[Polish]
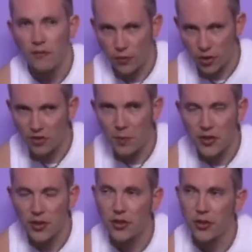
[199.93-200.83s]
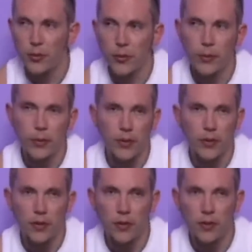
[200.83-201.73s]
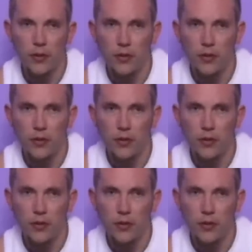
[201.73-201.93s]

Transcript: Wychodzi w październiku i,